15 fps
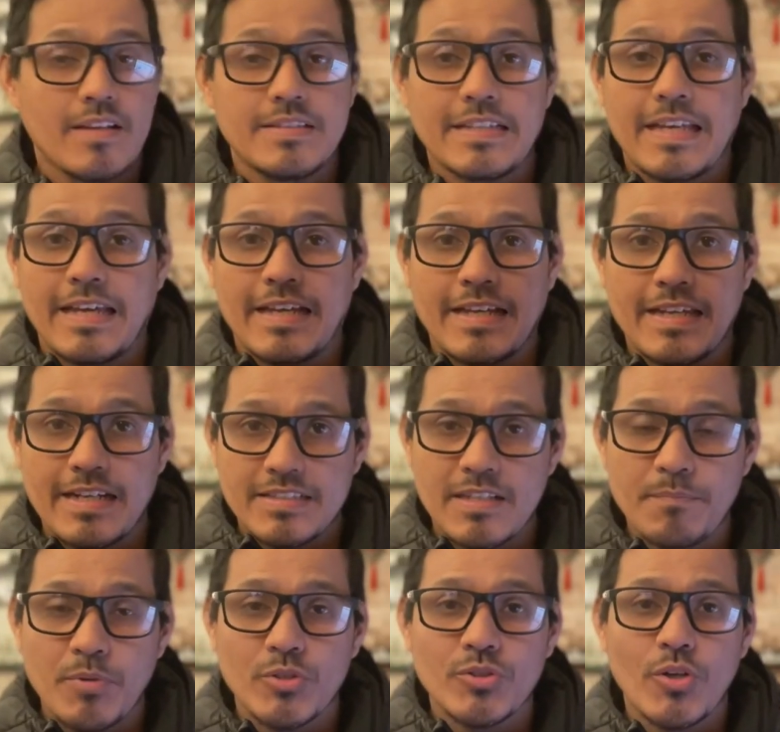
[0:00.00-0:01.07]
Así que gracias
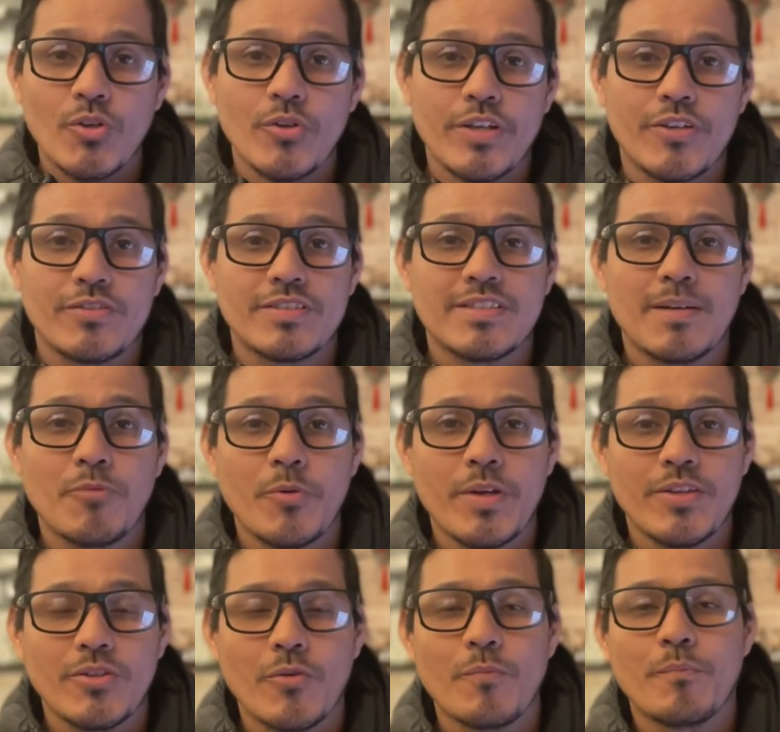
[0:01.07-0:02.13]
por todo y nos estamos
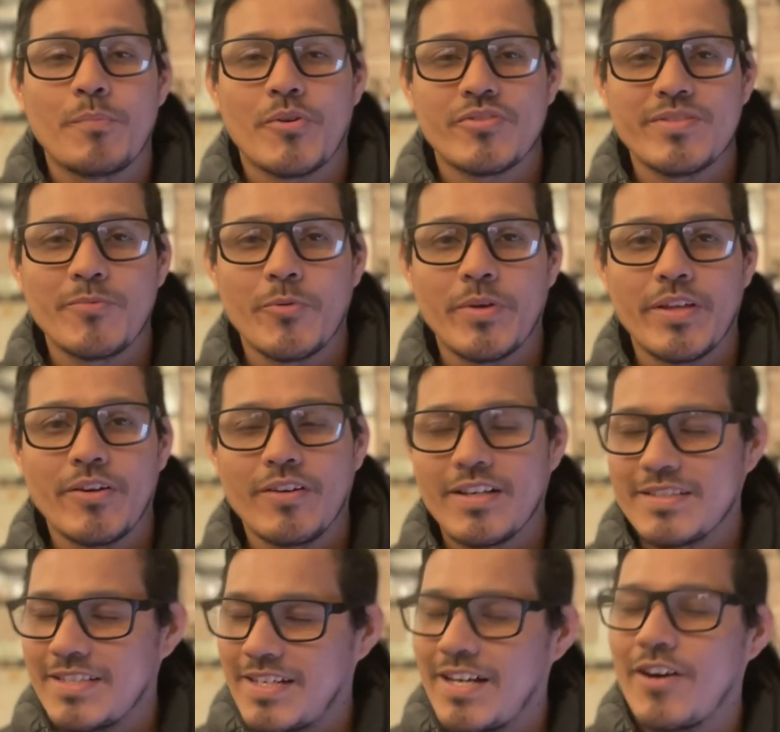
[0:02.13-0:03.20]
viendo en un próximo video que
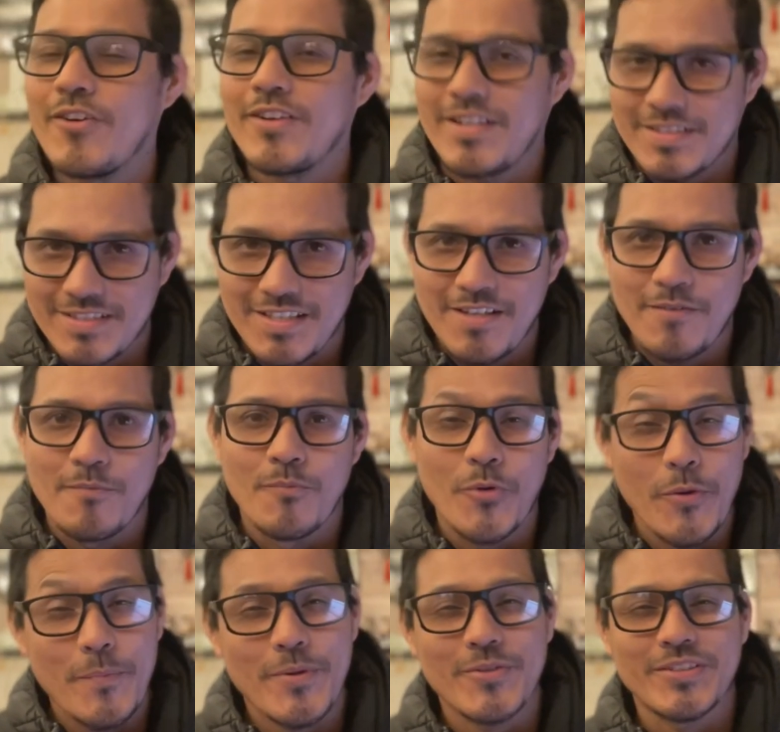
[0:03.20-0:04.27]
será ahora sí,
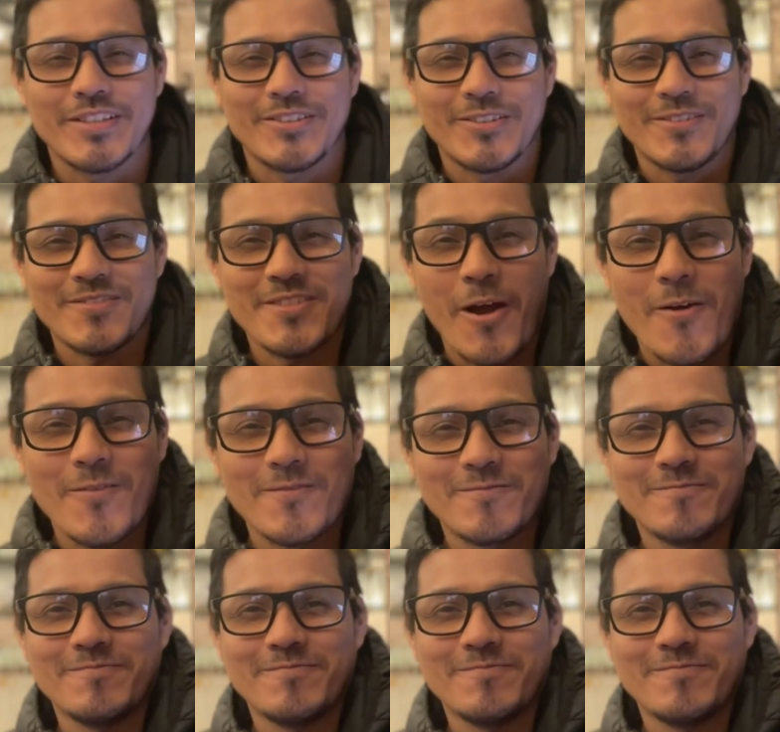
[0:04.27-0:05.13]
muy prontito. Chao.